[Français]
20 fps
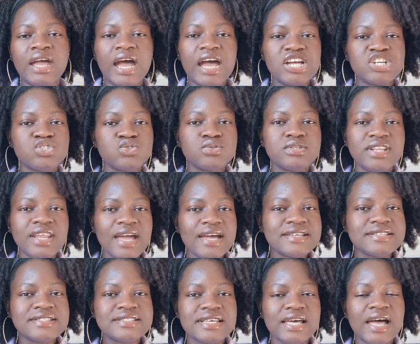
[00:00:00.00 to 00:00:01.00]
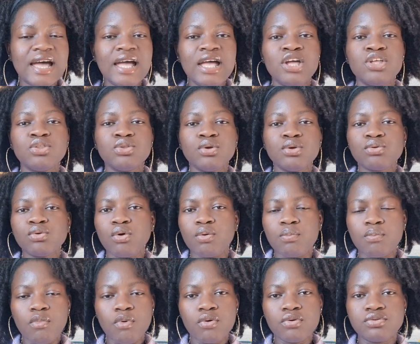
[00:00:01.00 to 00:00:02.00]
Ajoutez à ça notre
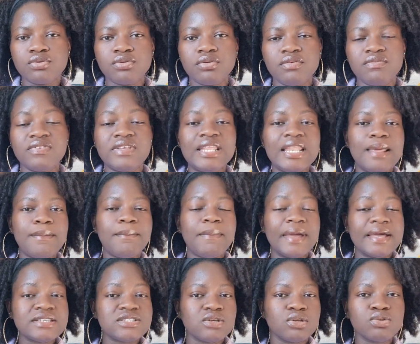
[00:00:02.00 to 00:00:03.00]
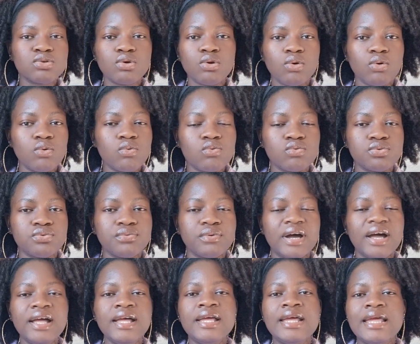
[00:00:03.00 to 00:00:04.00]
mode de vie, les personnes que l'on
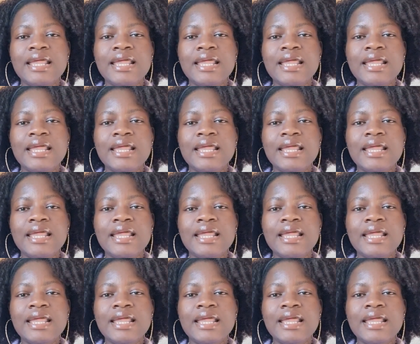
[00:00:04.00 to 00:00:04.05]
côtoie,